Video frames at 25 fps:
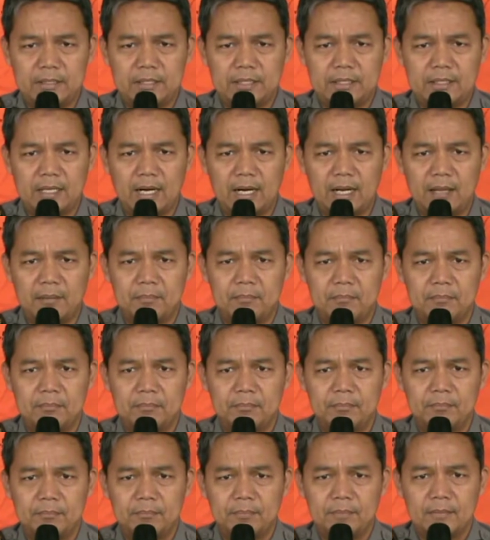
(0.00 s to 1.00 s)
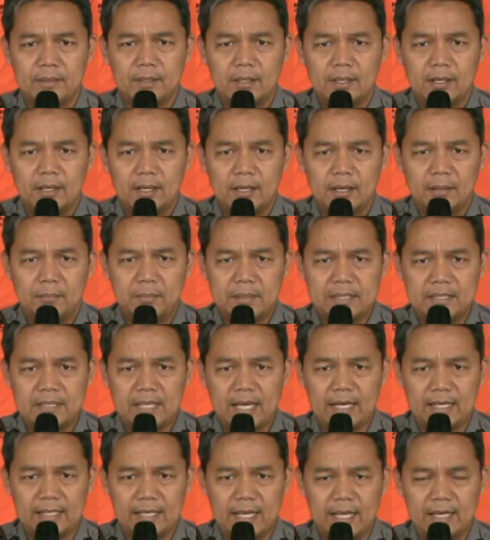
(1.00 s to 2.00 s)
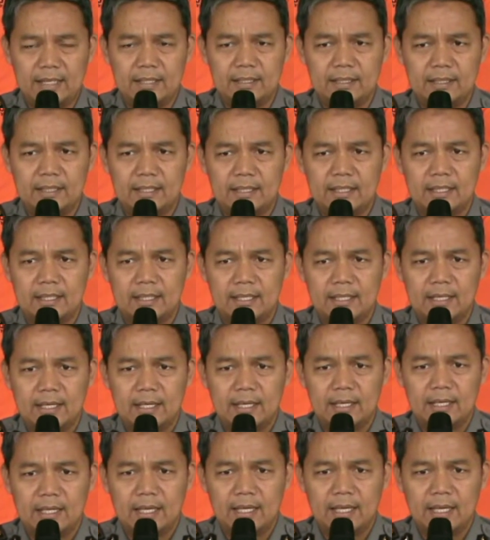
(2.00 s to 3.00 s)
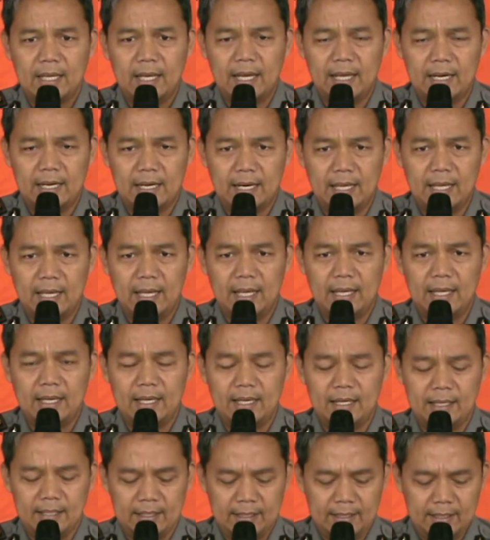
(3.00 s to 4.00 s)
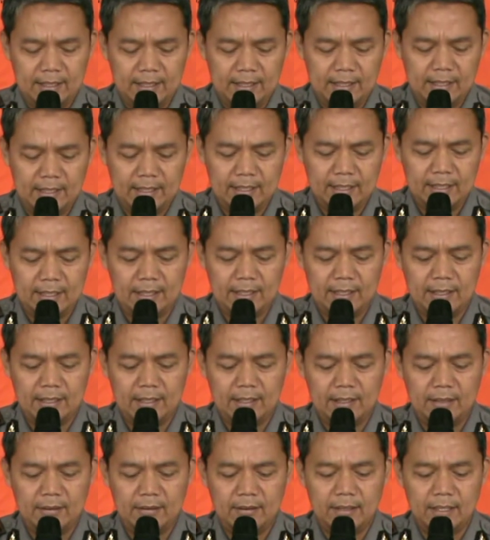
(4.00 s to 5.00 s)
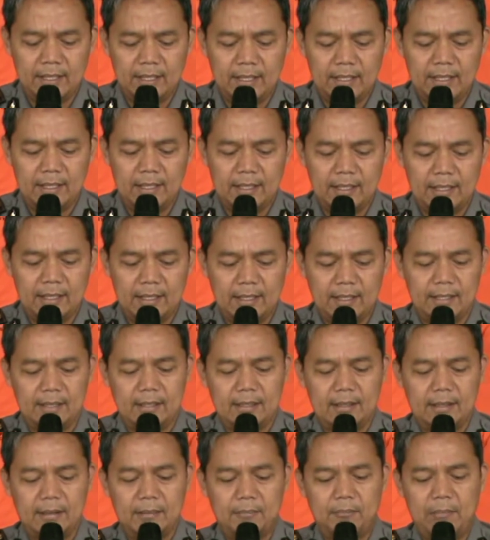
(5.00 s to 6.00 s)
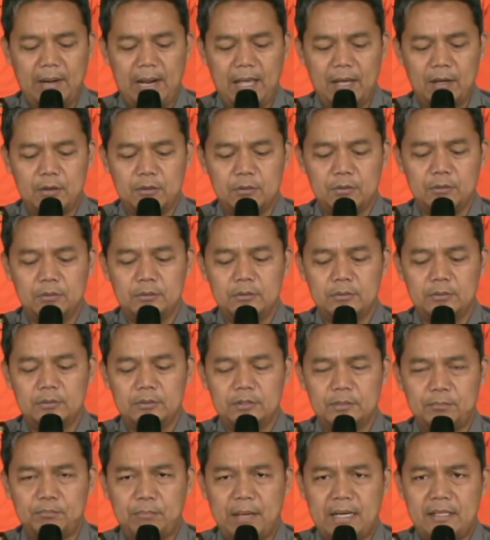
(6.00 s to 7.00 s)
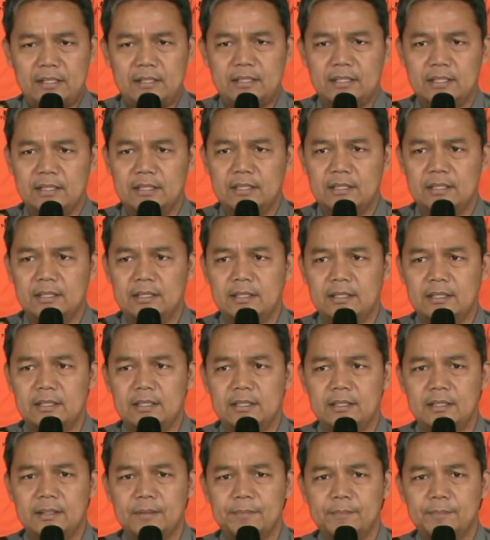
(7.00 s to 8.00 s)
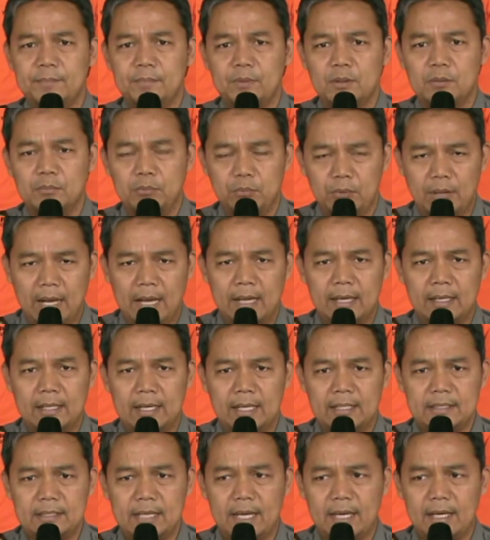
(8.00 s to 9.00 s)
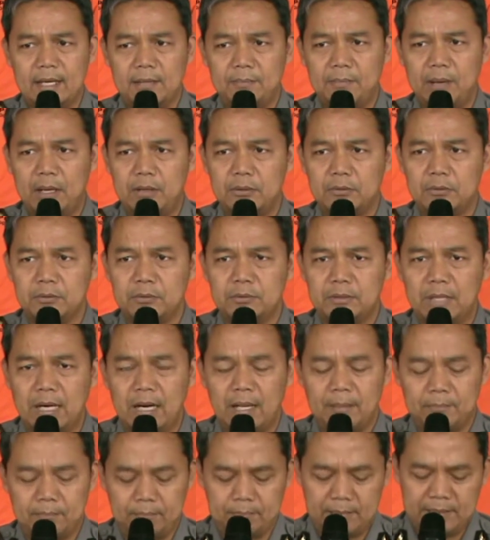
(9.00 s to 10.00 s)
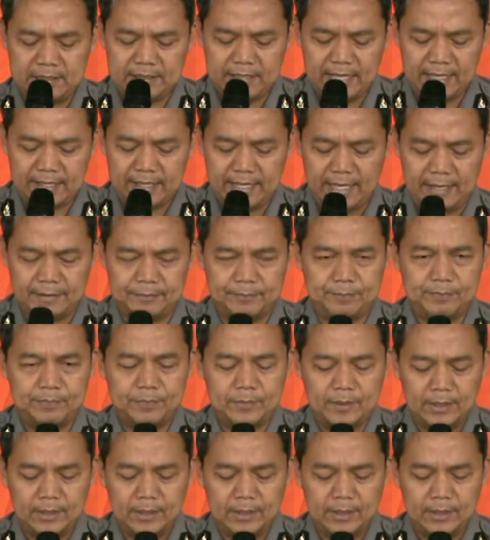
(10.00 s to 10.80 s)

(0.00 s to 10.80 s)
masih dalam pencarian karena eh, oleh pelaku sempat dibuang dan saat ini baru dalam pencarian.